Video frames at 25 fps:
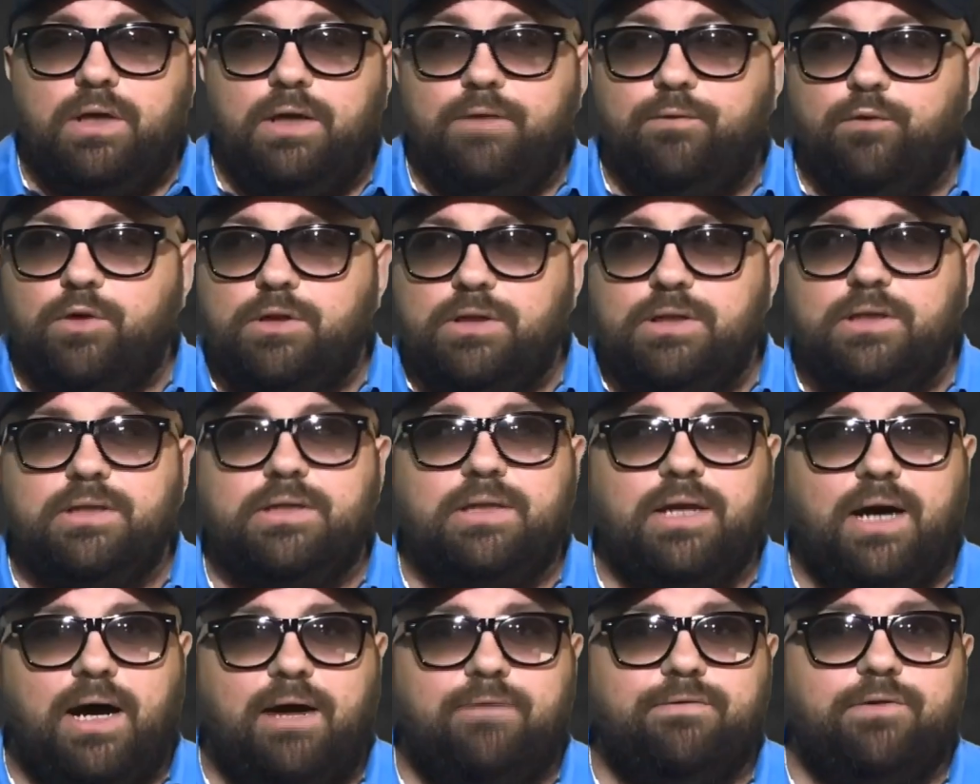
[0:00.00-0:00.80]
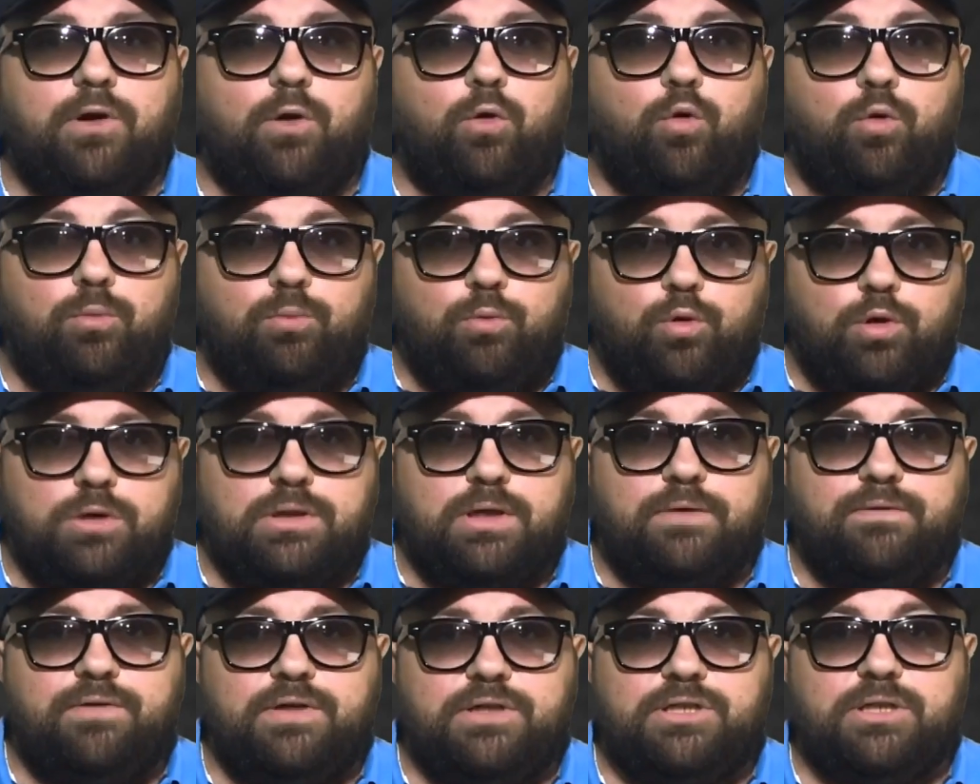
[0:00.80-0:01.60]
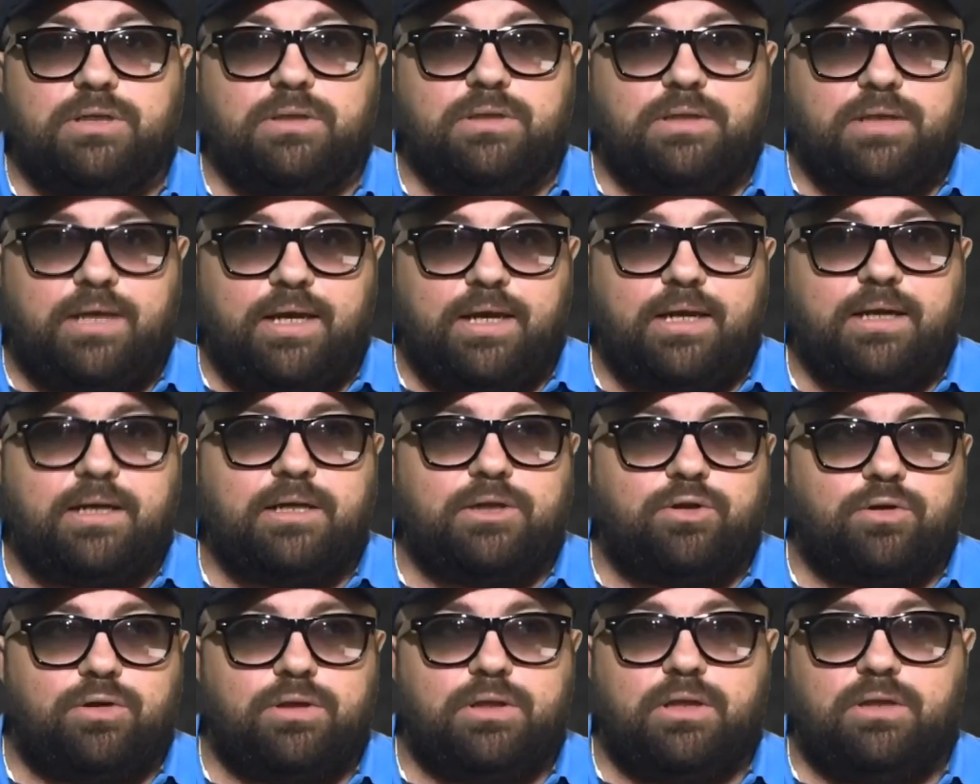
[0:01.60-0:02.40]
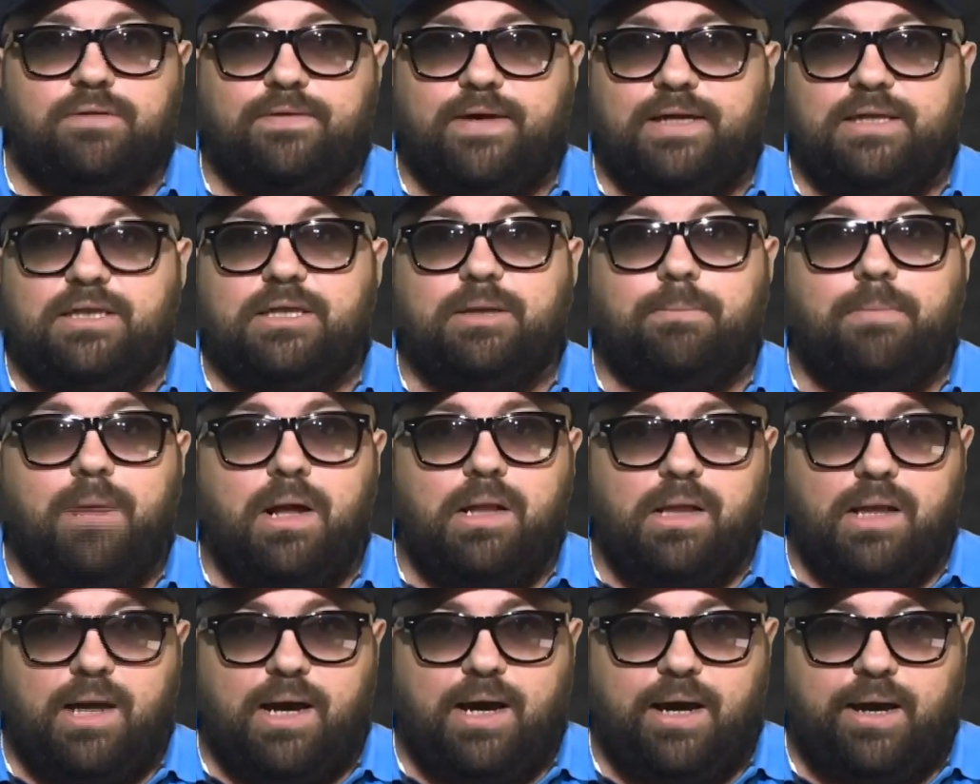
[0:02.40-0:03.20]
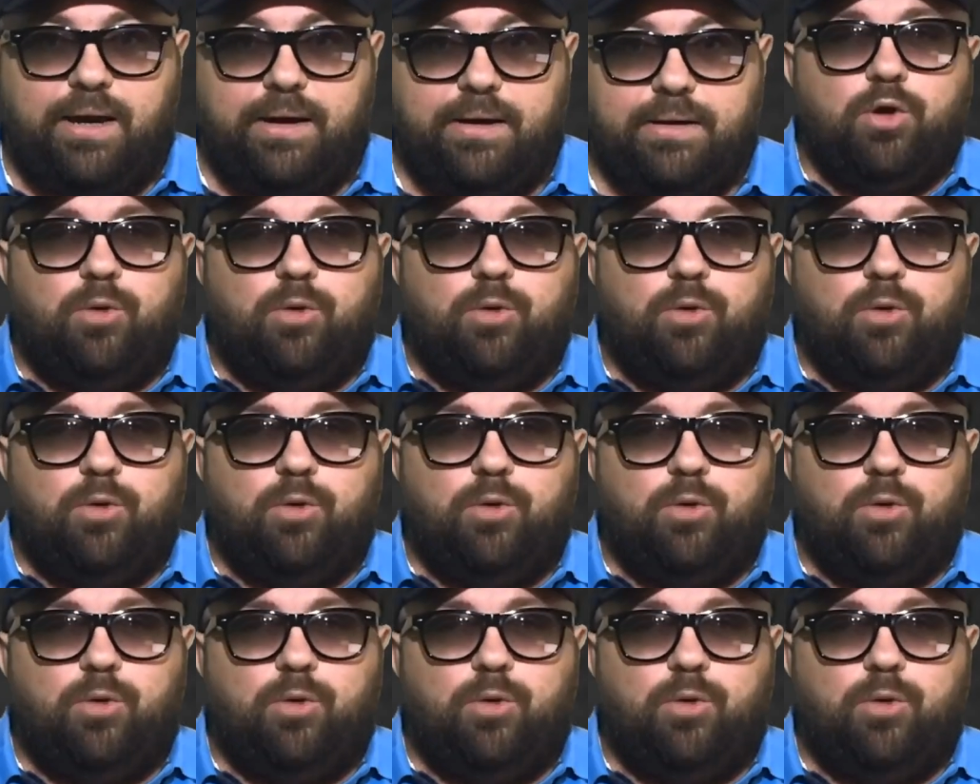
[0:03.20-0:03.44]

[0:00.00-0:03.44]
И вот недавно у Мота вышел трек, который называется «Малая».